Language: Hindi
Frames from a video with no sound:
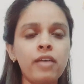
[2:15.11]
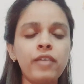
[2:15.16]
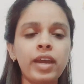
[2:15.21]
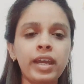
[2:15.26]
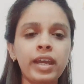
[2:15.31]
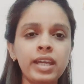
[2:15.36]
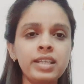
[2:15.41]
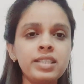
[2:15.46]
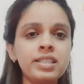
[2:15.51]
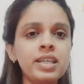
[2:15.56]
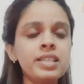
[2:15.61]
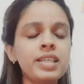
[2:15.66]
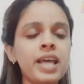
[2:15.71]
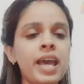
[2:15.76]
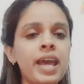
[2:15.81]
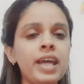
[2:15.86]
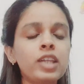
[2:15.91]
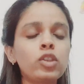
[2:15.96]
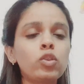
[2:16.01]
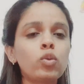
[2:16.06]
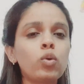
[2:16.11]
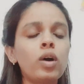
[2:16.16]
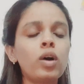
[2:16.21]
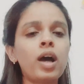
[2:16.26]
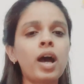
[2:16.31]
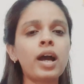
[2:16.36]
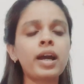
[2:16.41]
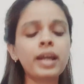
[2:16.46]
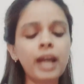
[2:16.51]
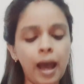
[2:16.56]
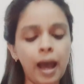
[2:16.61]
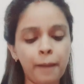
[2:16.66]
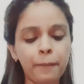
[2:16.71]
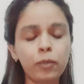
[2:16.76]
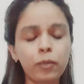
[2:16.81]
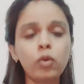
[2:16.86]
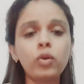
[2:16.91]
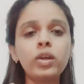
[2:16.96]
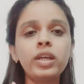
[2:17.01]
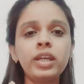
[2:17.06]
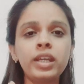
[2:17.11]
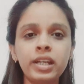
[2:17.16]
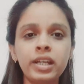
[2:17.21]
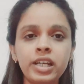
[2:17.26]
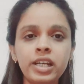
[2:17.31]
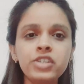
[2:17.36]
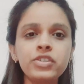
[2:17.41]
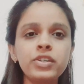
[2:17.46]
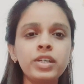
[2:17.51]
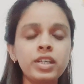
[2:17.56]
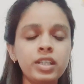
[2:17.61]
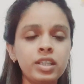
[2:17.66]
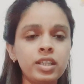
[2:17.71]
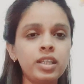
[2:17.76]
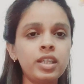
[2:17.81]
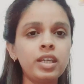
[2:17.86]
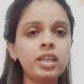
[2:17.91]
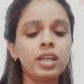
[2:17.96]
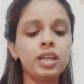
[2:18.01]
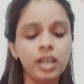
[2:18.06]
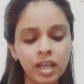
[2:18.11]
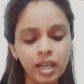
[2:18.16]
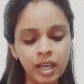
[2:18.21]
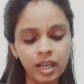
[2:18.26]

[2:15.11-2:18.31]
वैकेंसीज़ हैं तो अगर आपको इंग्लिश हिंदी